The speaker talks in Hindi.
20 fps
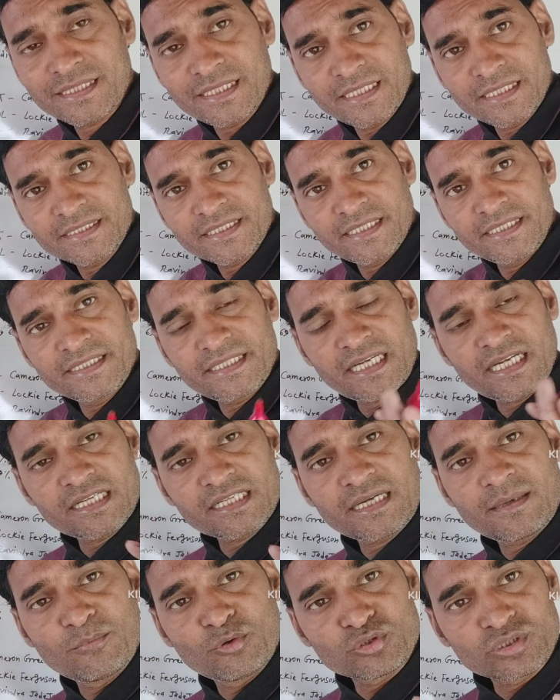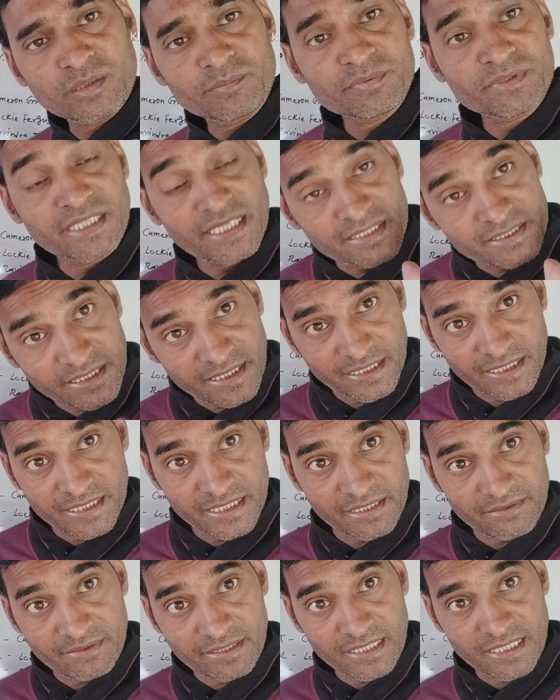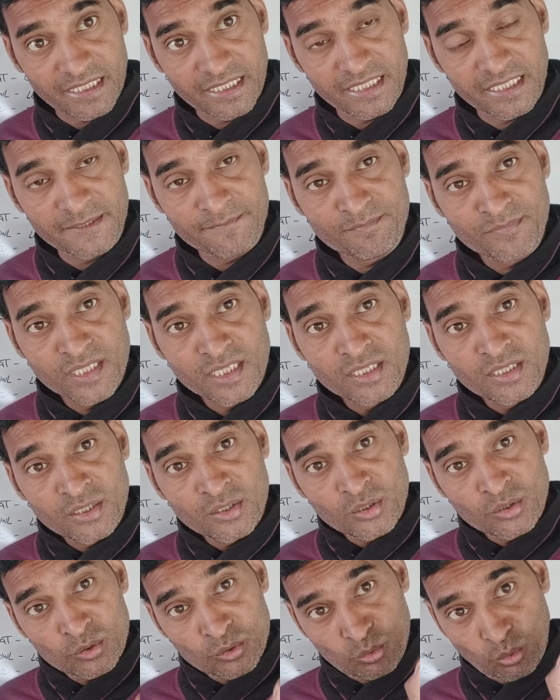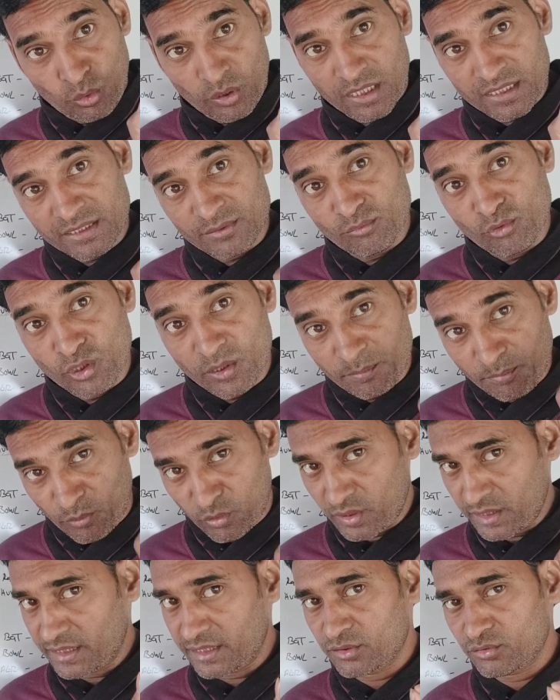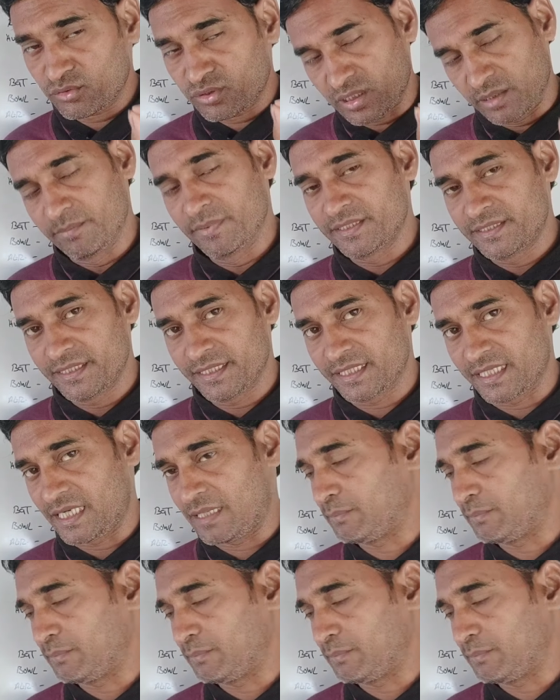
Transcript: कर लेते हैं यहाँ का मौसम कैसा रहने वाला है थोड़ा सा वो इम्पोर्टेंट है जो समझिएगा